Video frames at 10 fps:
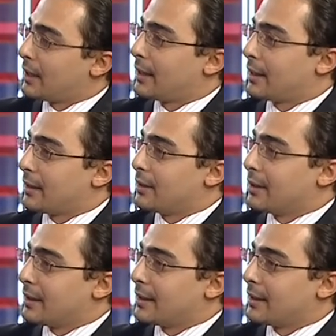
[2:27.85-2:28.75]

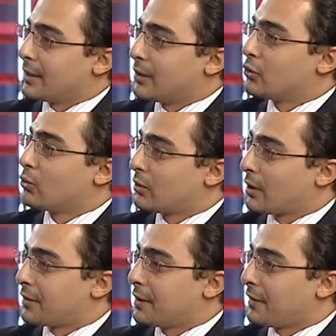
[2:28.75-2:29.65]
آه، آه، نزول
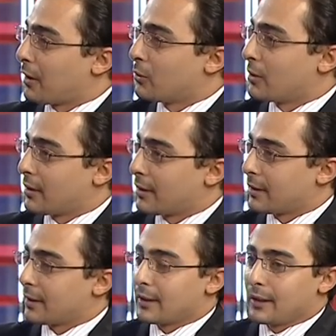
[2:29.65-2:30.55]
طفيف او آه،
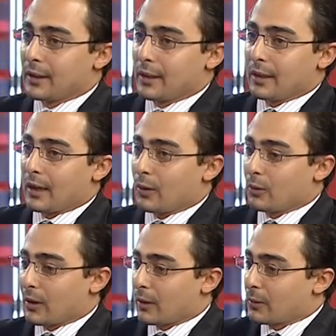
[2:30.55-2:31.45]
لكن أو بنفس